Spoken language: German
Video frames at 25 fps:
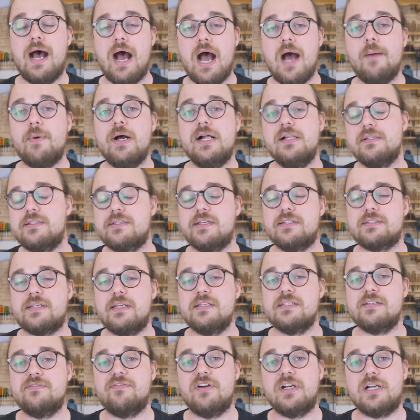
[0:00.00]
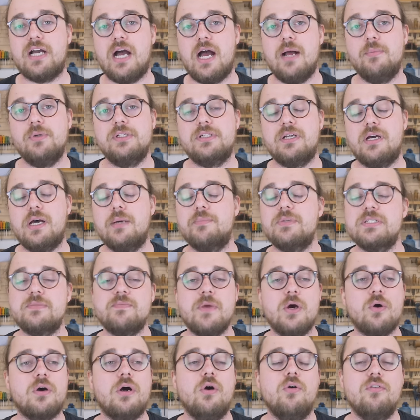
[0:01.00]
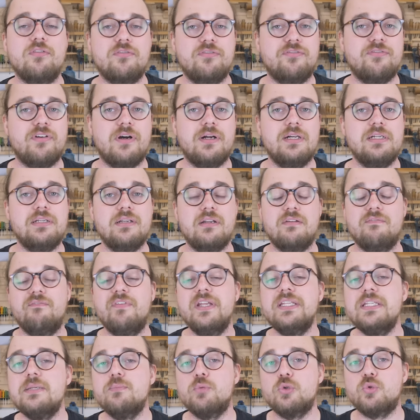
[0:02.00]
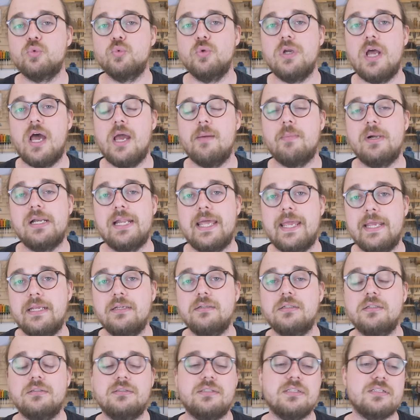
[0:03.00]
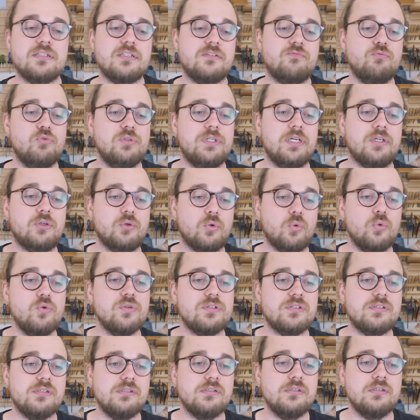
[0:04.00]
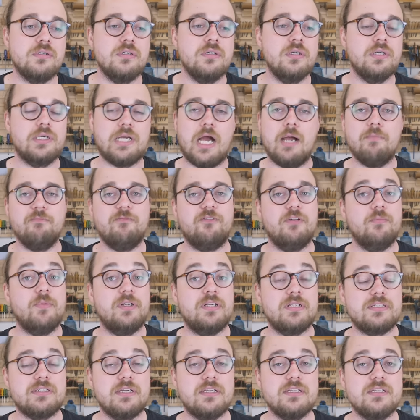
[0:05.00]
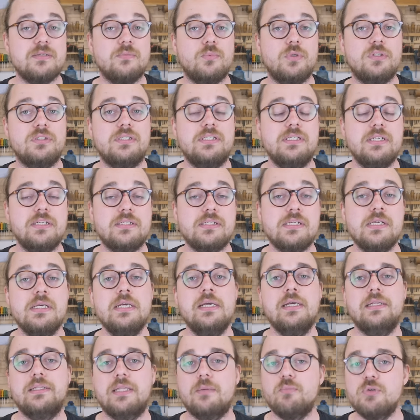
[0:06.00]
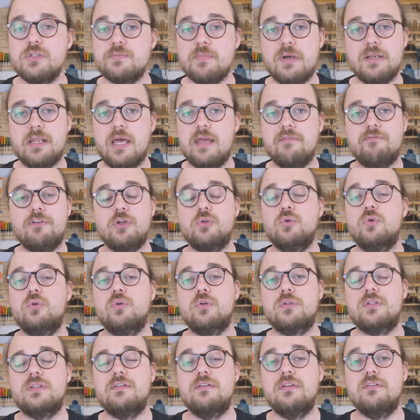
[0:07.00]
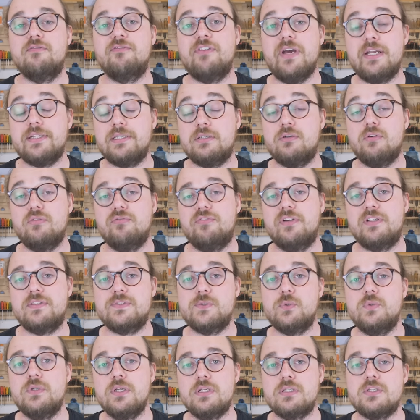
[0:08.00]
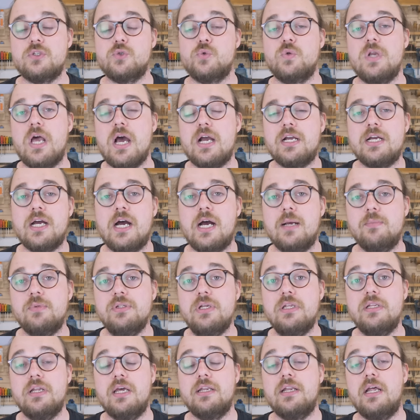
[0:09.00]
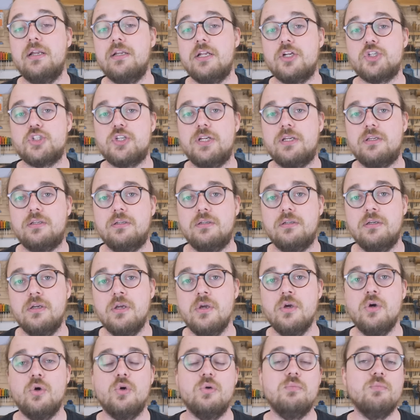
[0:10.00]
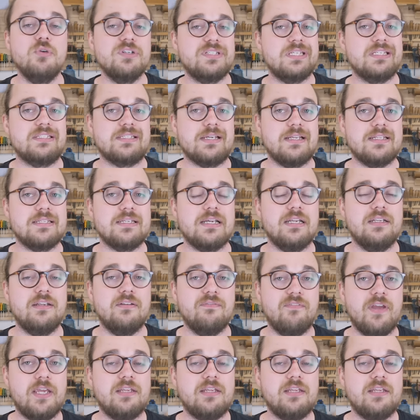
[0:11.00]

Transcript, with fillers: Aber als ich das Ganze verkabelt habe, ist mir auch aufgefallen, wenn die Module einmal hängen, das ist wohl der größte Kampf, wenn man das Ganze montiert. Da muss man einfach nur noch die fertig konfektionierten Solarkabel ineinander stecken und muss das Ganze an den